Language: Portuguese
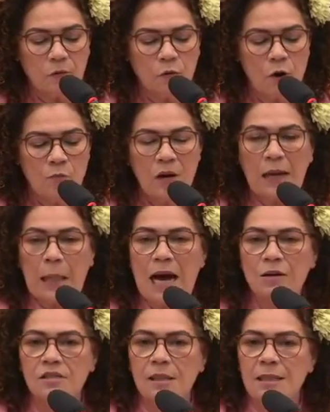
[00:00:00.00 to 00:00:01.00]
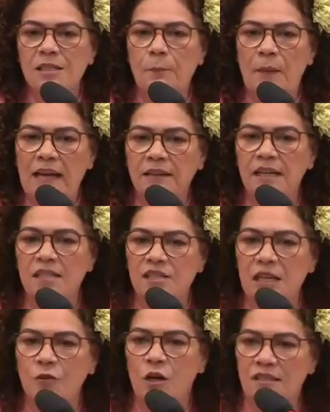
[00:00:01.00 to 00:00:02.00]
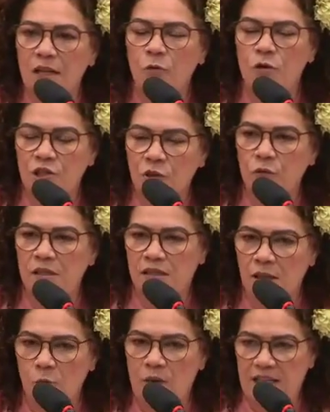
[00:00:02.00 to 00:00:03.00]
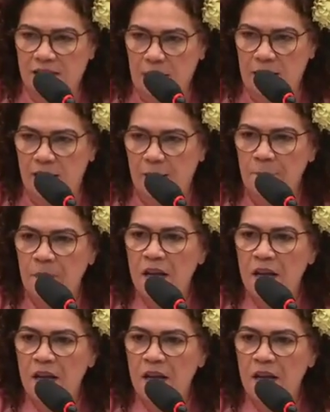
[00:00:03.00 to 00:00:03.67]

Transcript: como cláusulas pétreas da nossa Constituição brasileira.